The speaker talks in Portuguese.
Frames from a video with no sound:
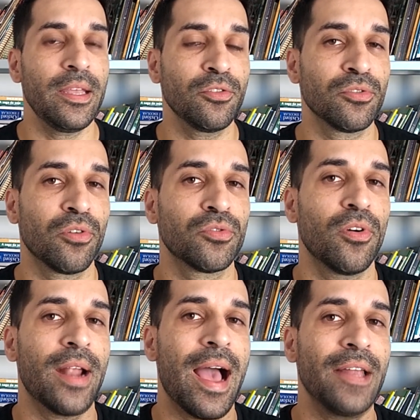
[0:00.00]
E no
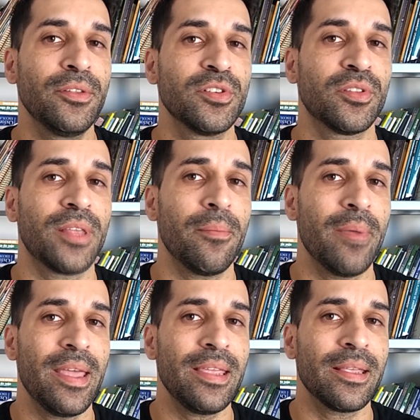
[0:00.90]
doutorado, isso
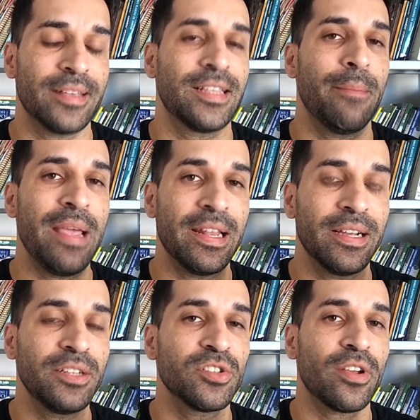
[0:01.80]
também é
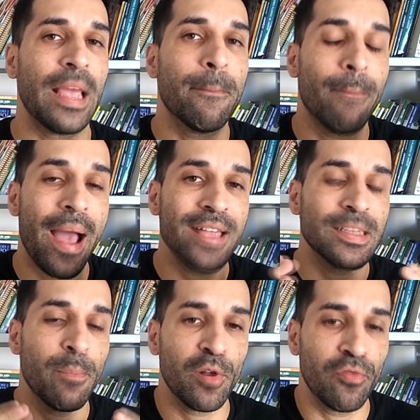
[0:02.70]
semelhante, só que é
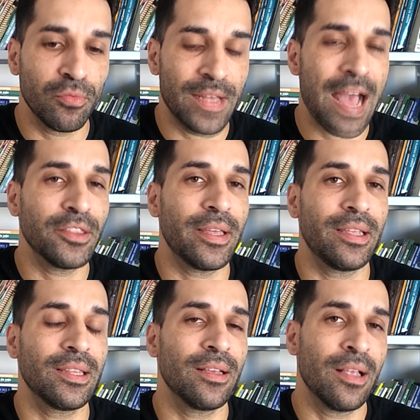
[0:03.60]
mais aprofundado
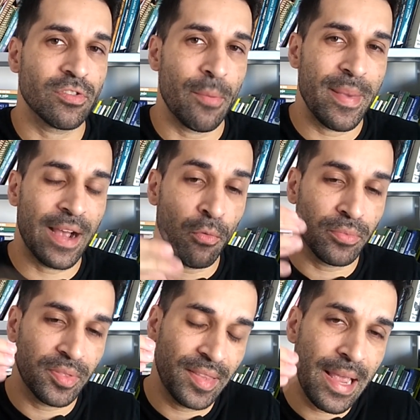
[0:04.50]
ainda. Você vai pegar
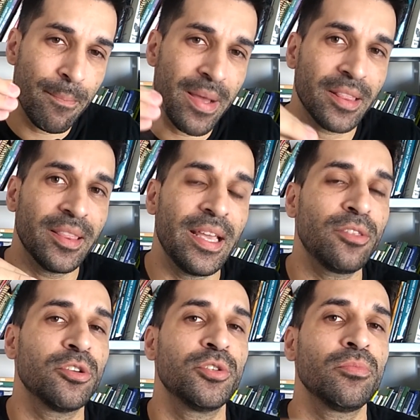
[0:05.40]
um tema
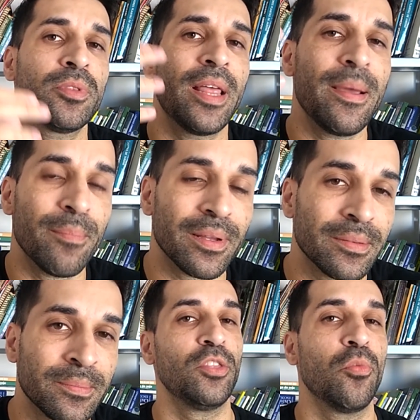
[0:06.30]
dentro de um tema.
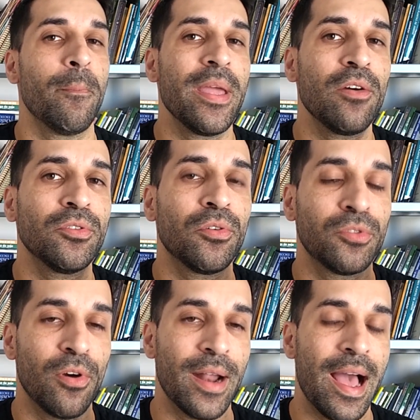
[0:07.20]
E no meu
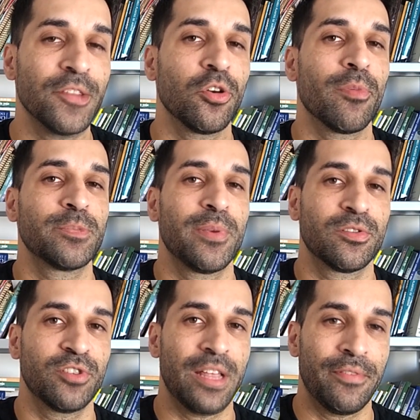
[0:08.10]
doutorado, algumas
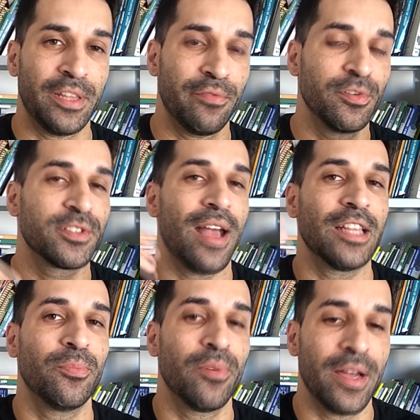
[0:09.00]
pessoas já devem ter
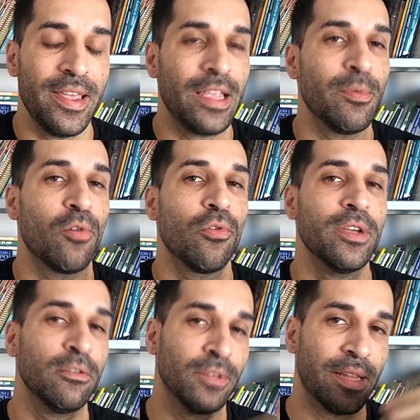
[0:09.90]
fuçado por aí, que meu
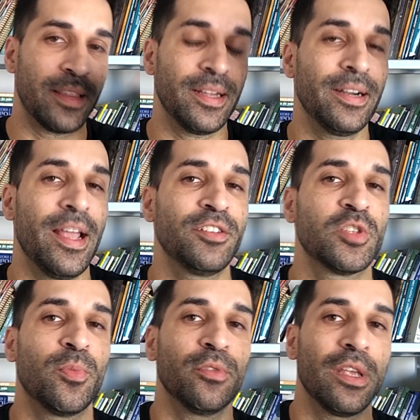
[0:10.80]
currículo está na
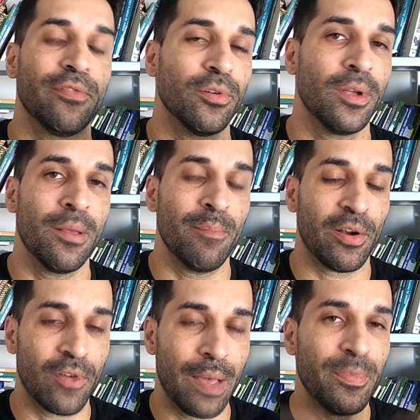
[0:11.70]
internet, disponível
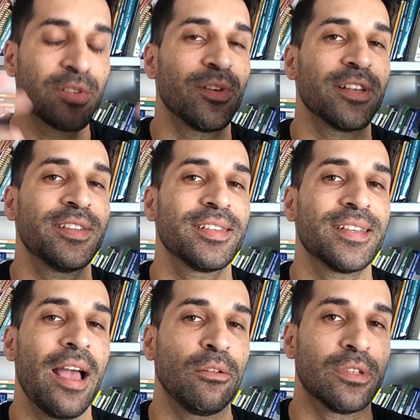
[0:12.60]
para qualquer pessoa
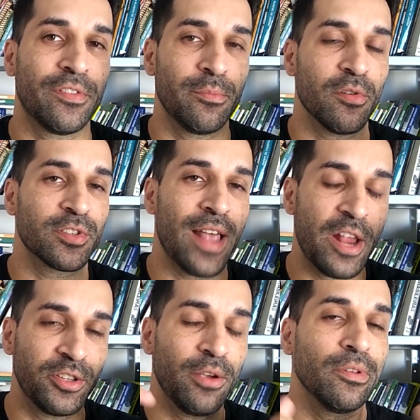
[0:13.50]
acessar. Inclusive no meu
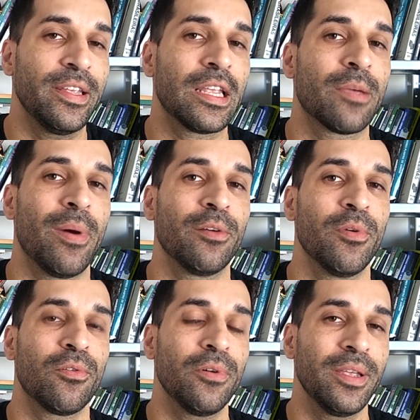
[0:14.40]
site tem o link para o
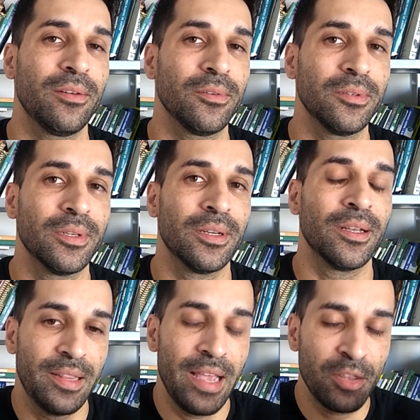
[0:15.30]
meu currículo.
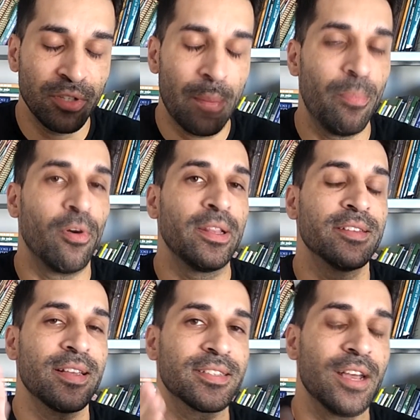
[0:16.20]
Dentro da
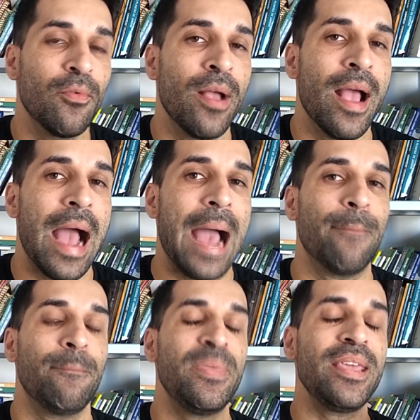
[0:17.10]
polinização,
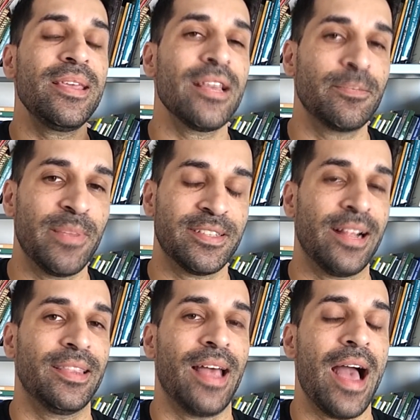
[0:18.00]
a minha
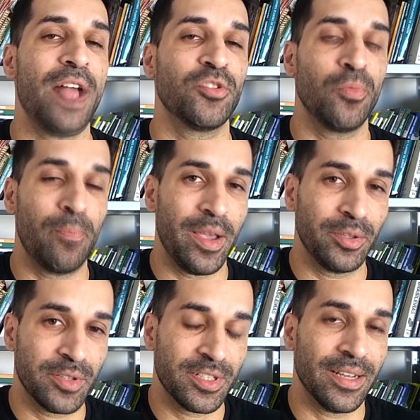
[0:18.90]
especialidade do
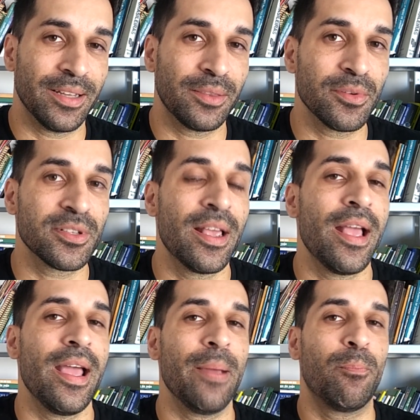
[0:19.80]
Pedro Santos
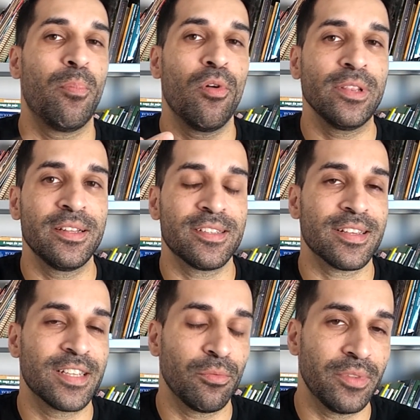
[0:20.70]
é
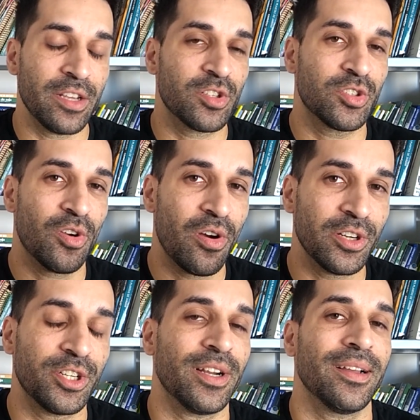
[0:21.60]
polinização de
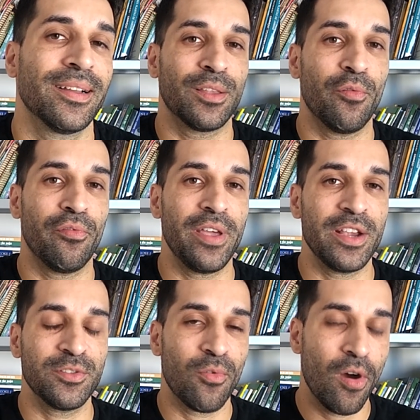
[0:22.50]
soja. Então
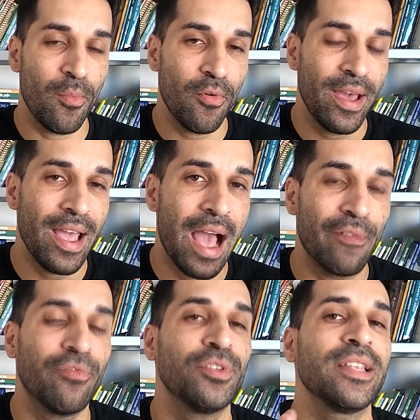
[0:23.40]
vejam como é
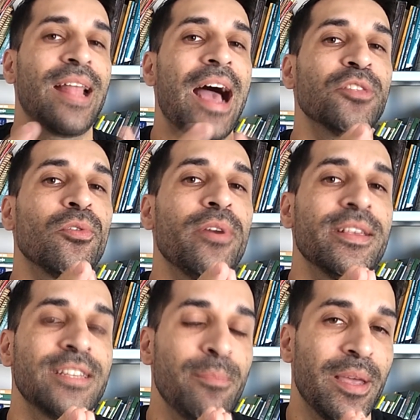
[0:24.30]
afunilado o
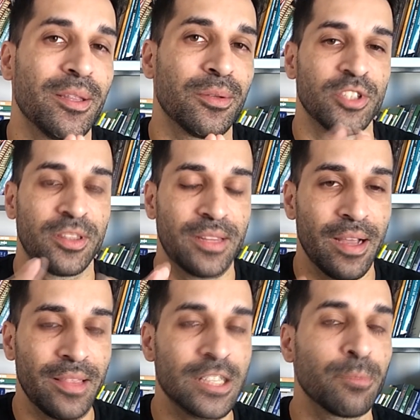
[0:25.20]
conhecimento de
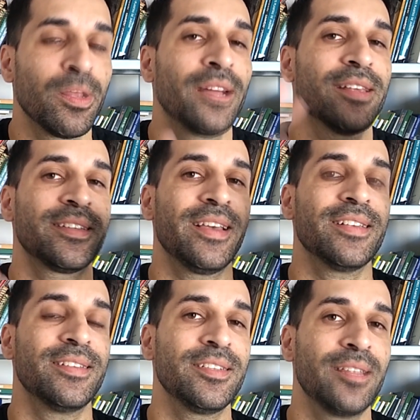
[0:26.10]
tantas plantas que
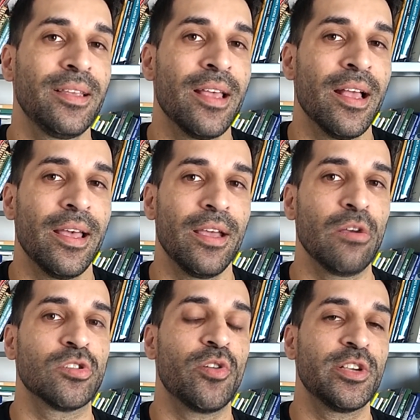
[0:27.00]
existem
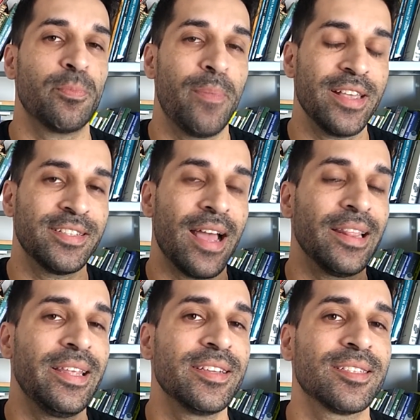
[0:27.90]
eu sou
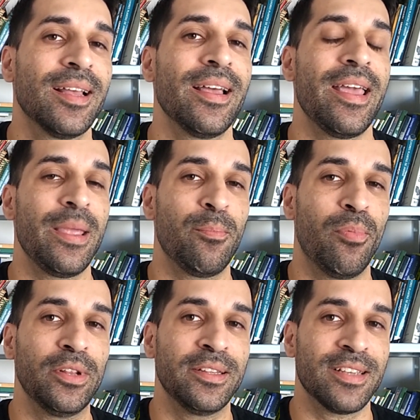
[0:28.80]
especialista em
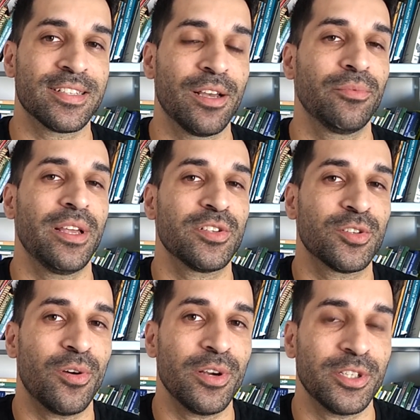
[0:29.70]
polinização de
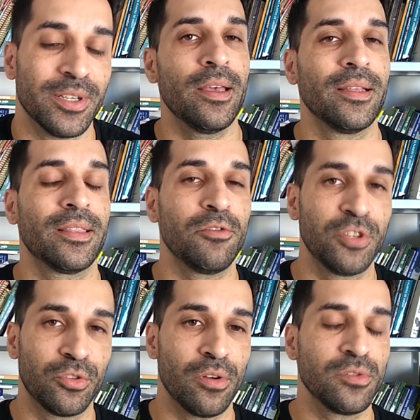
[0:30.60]
soja. Então,
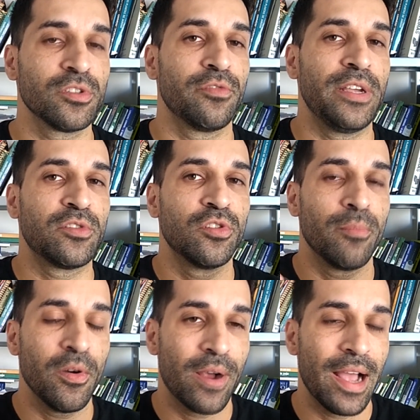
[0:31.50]
de todos os vídeos do
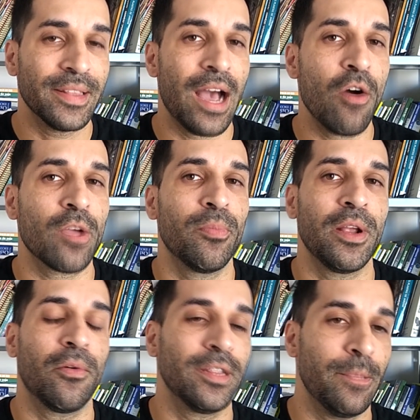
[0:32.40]
meu canal, que
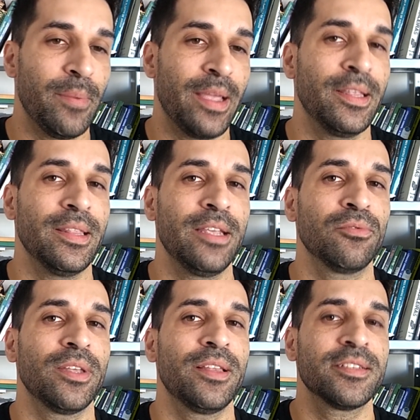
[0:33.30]
por enquanto é
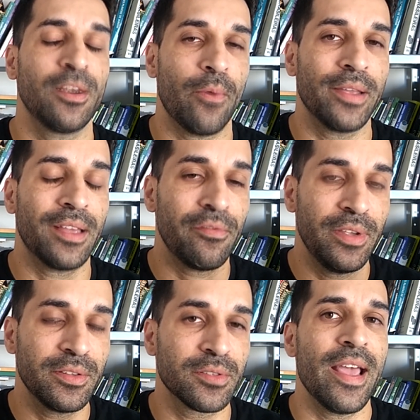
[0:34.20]
pequenininho, não tem nem 50
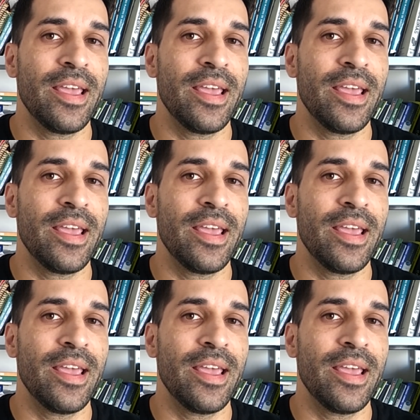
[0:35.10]
vídeos,